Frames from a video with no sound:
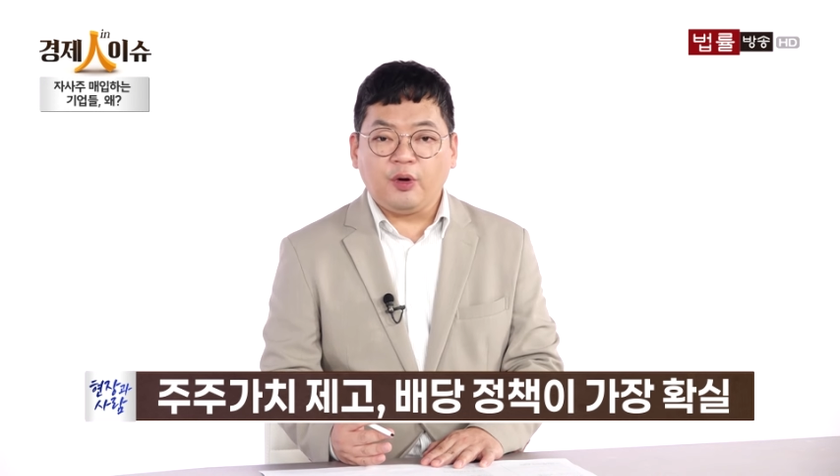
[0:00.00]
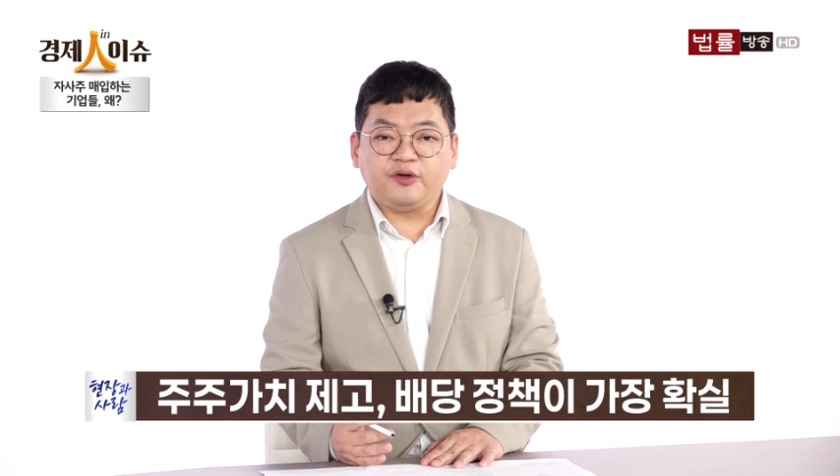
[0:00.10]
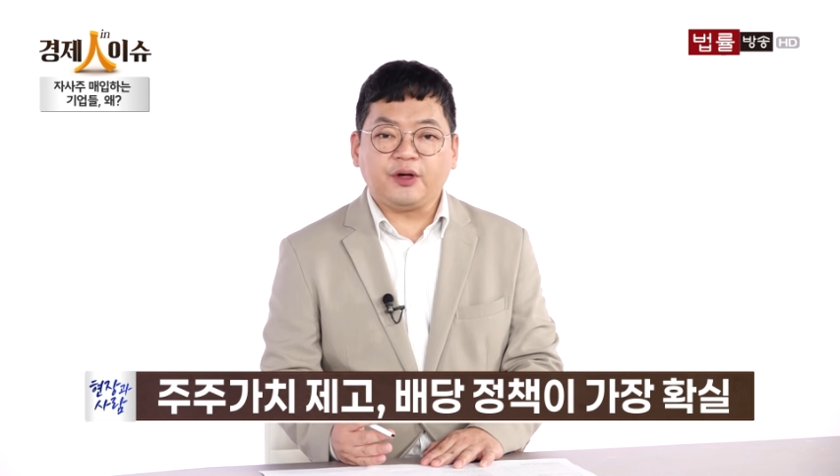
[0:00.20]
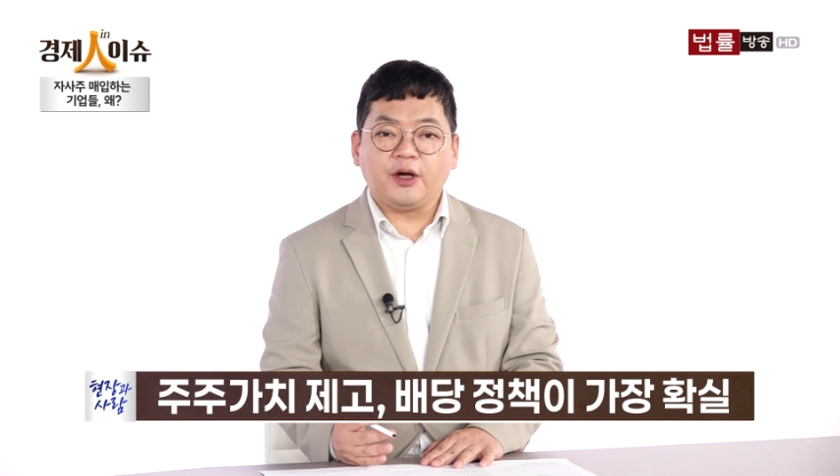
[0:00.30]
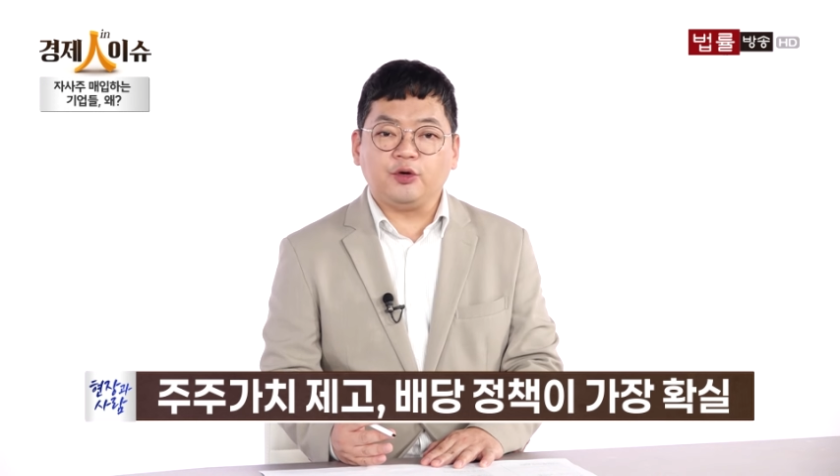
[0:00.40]

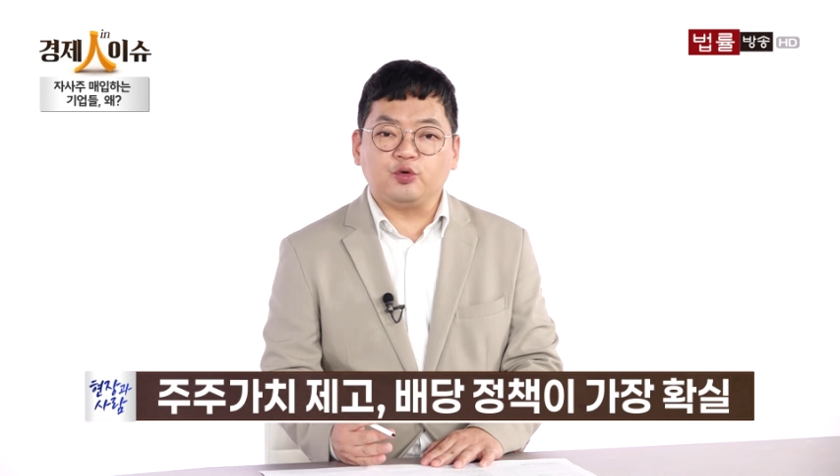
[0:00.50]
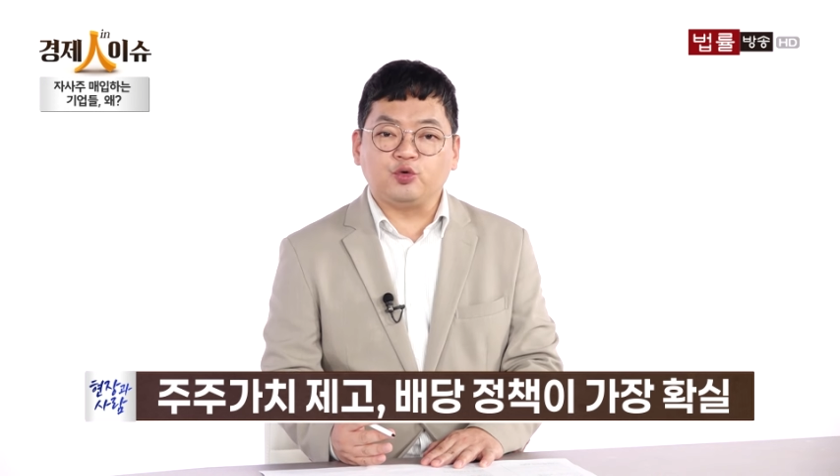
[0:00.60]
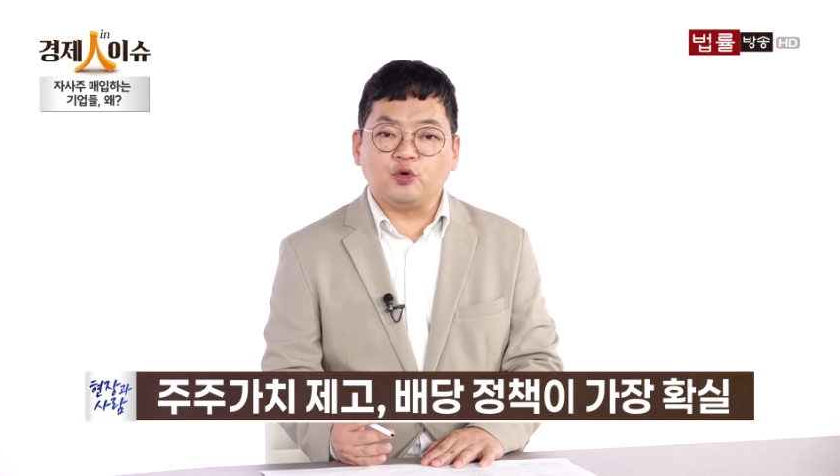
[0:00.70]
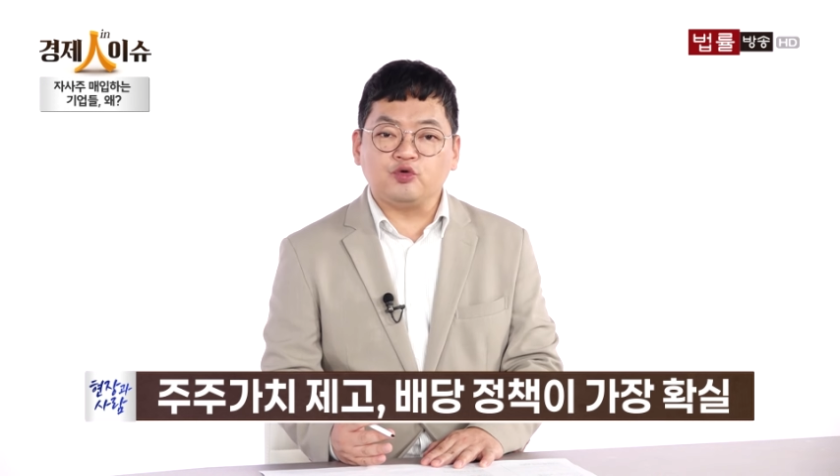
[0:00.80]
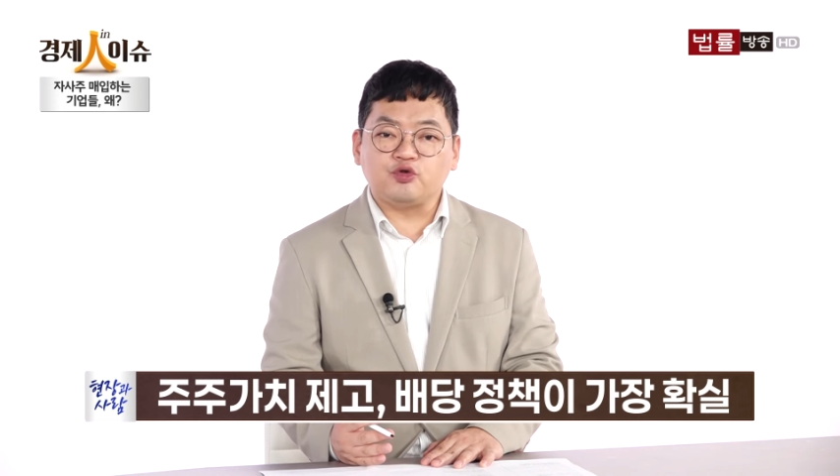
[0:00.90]
회사의
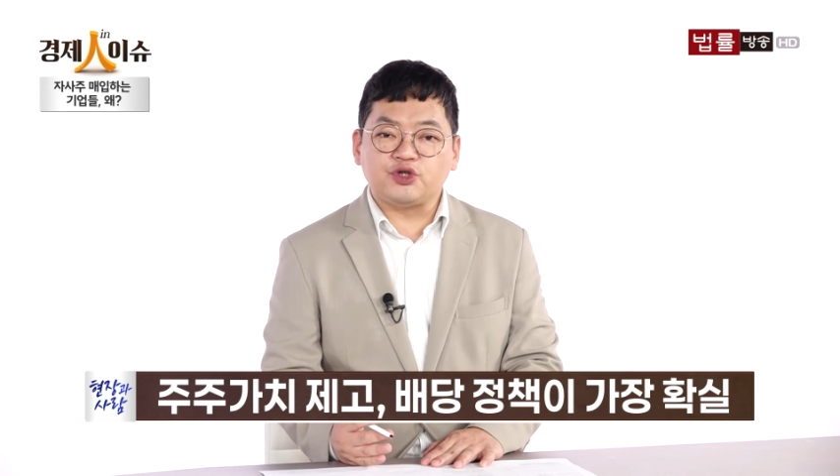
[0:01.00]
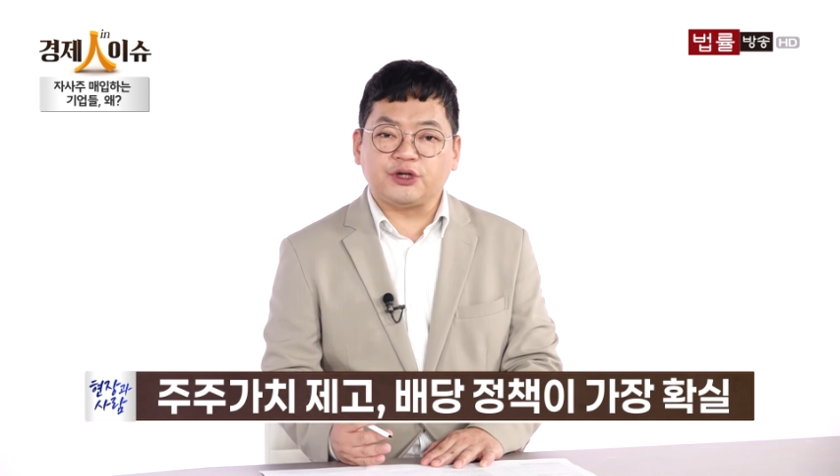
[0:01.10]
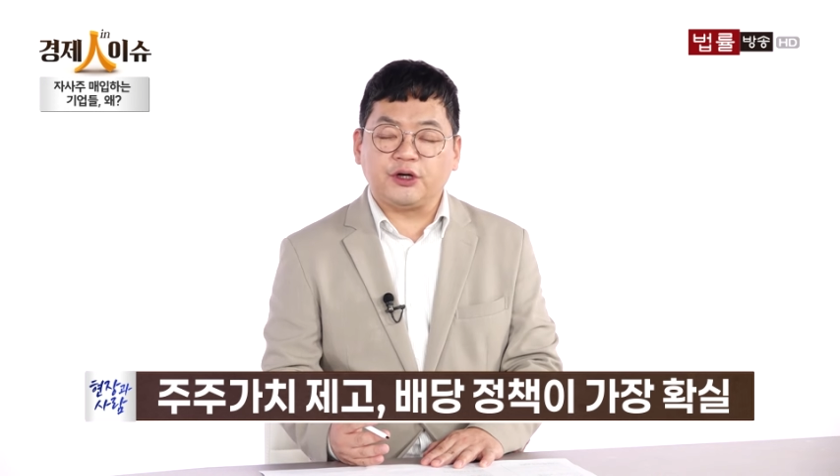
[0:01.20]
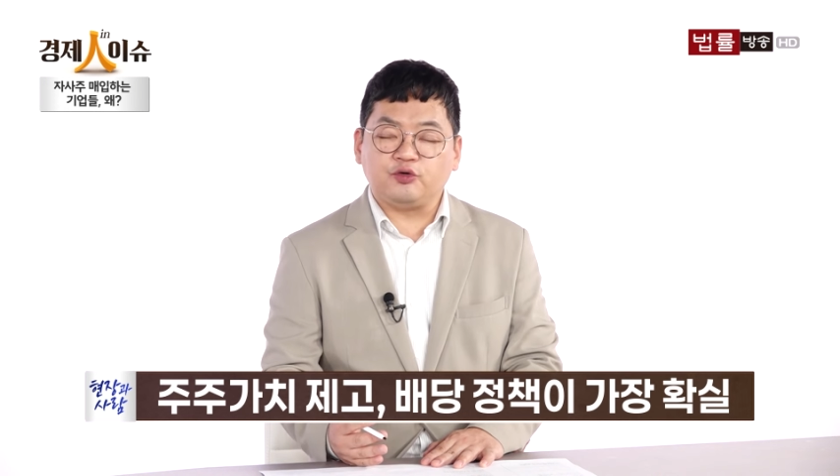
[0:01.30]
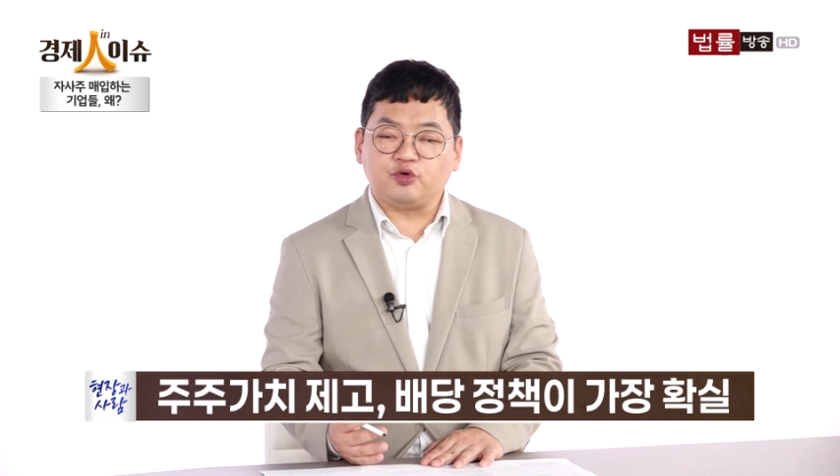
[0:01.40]
유통
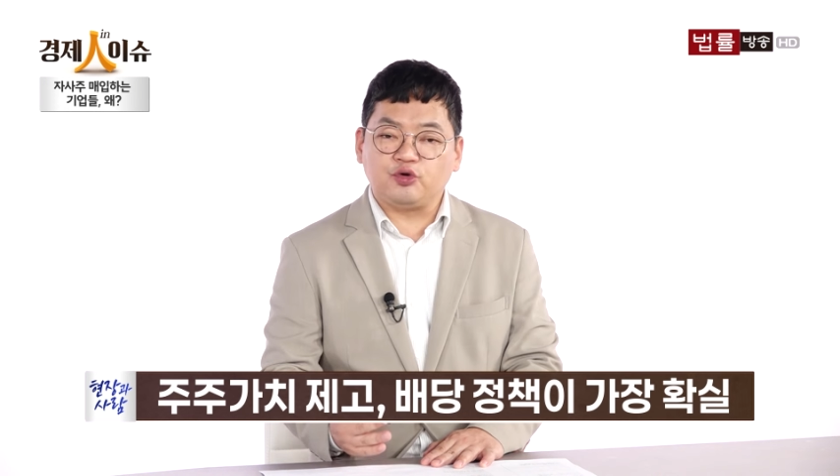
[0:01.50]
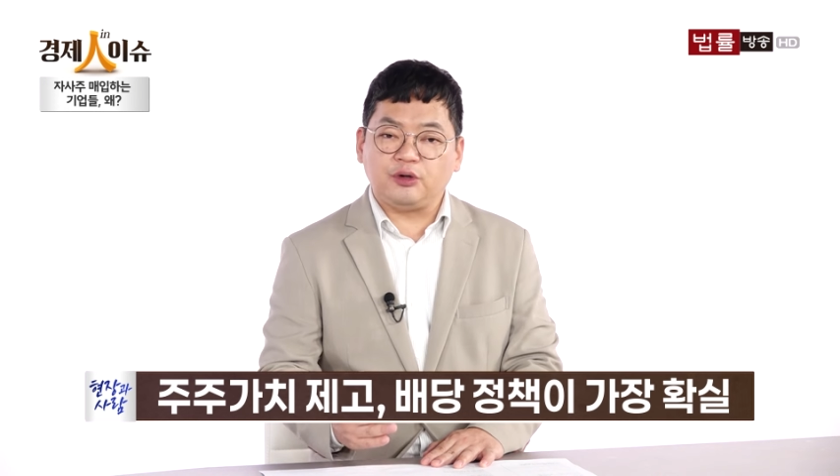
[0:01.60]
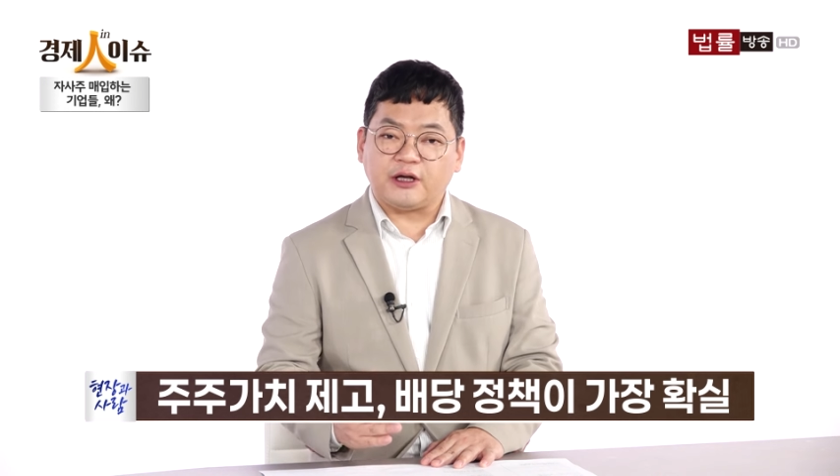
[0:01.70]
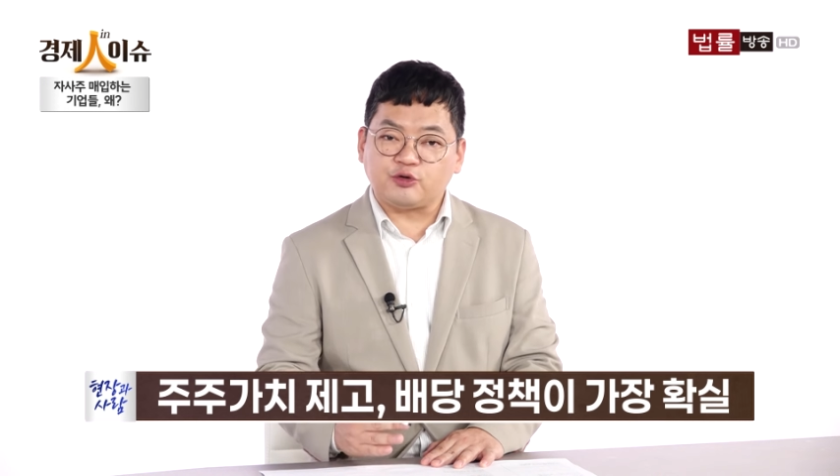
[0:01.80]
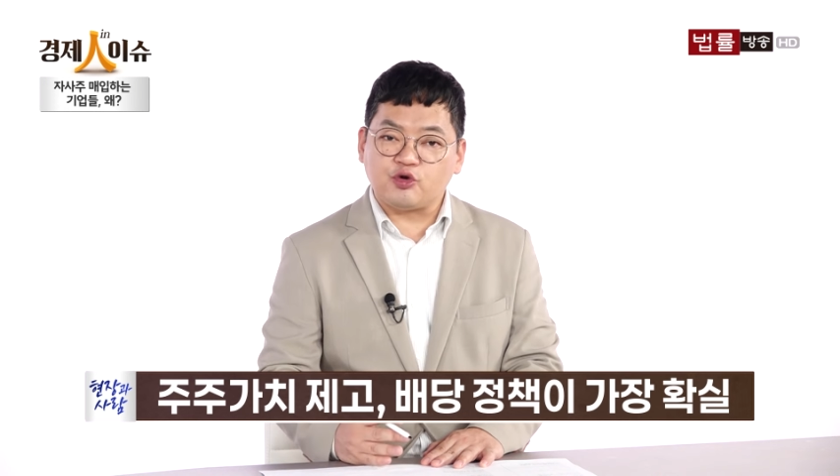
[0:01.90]
주식의
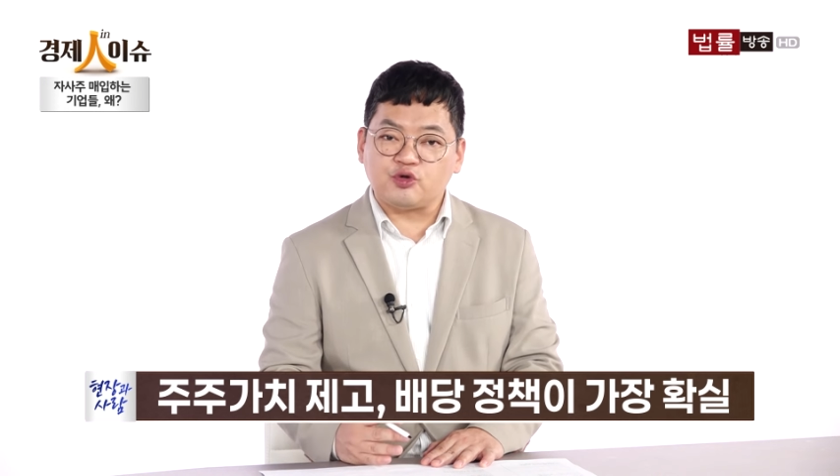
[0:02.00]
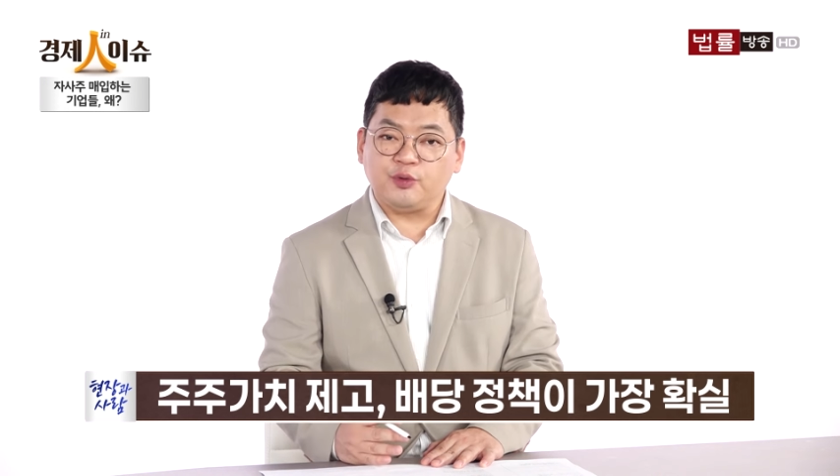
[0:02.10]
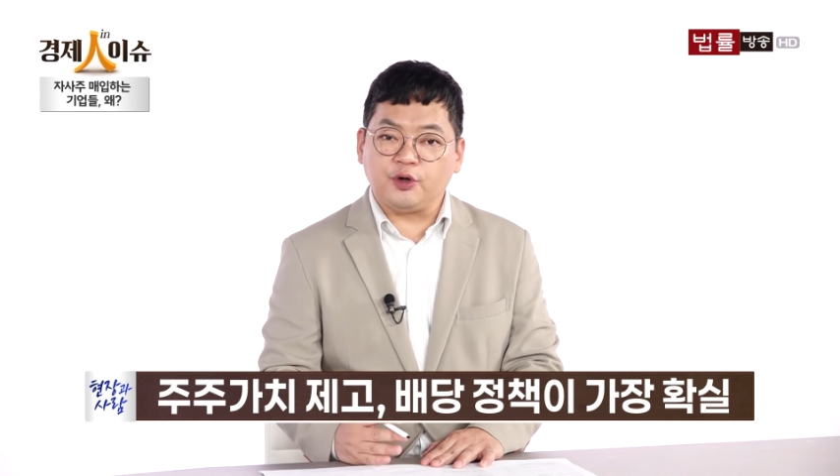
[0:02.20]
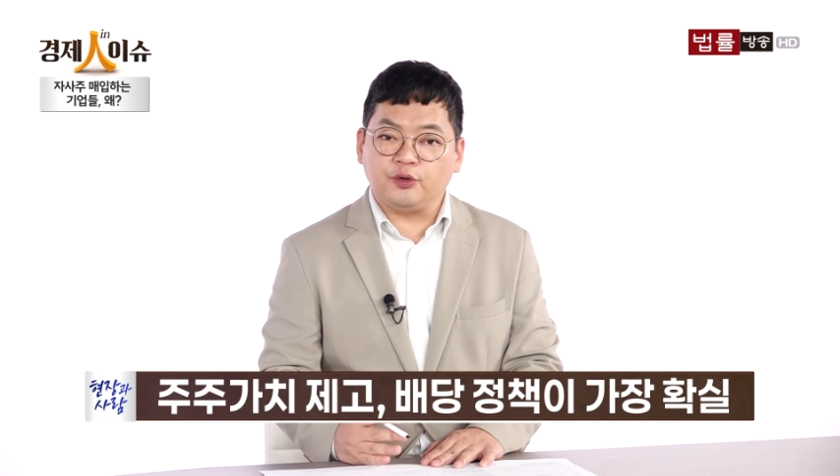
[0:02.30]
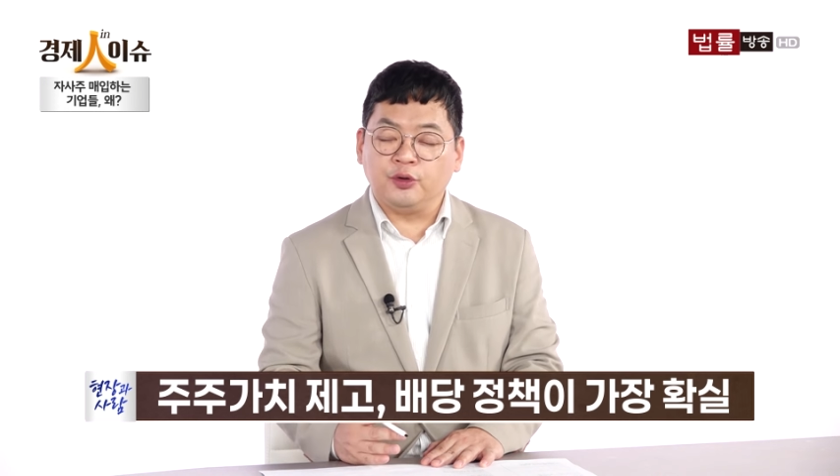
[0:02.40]
수를
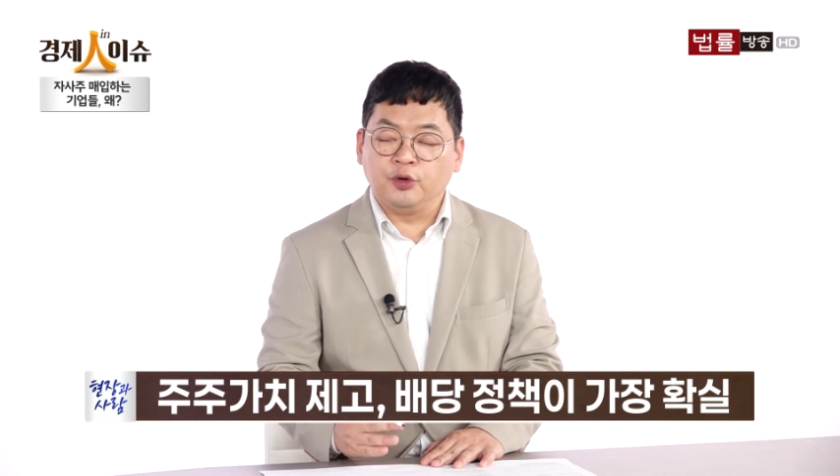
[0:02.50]
낮춰주면